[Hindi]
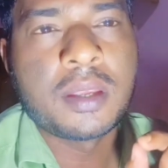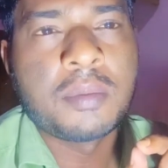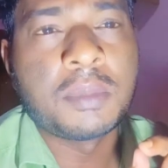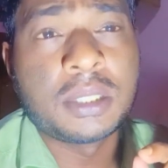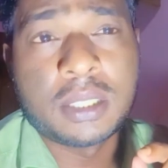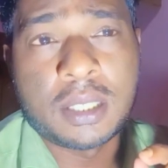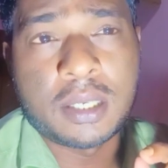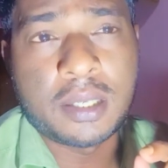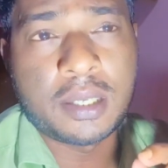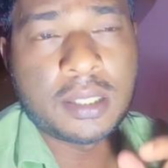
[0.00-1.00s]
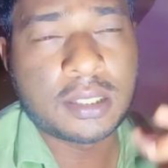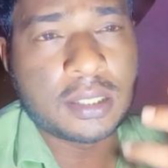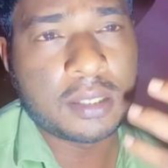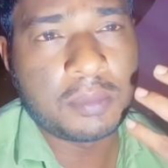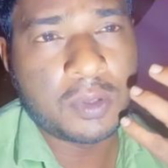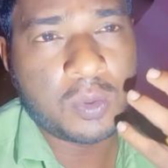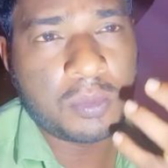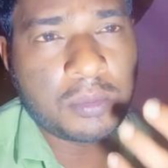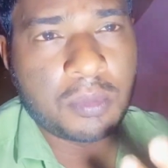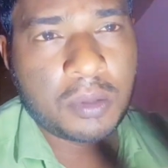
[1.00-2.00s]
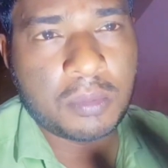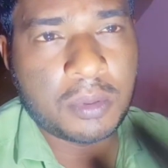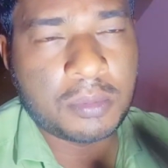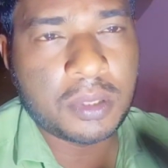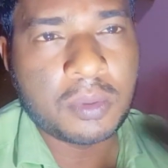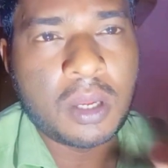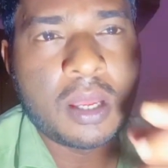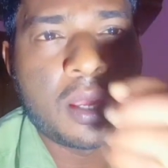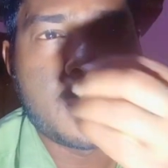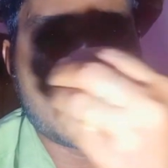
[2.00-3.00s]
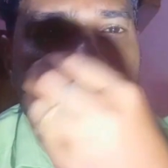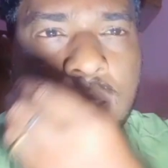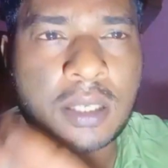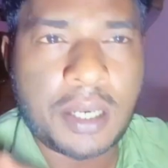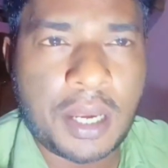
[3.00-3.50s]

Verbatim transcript: बहुत सारे ऐसे लेटेस्ट न्यूज़ है जो इस वीडियो में मैं आपको बताऊंगा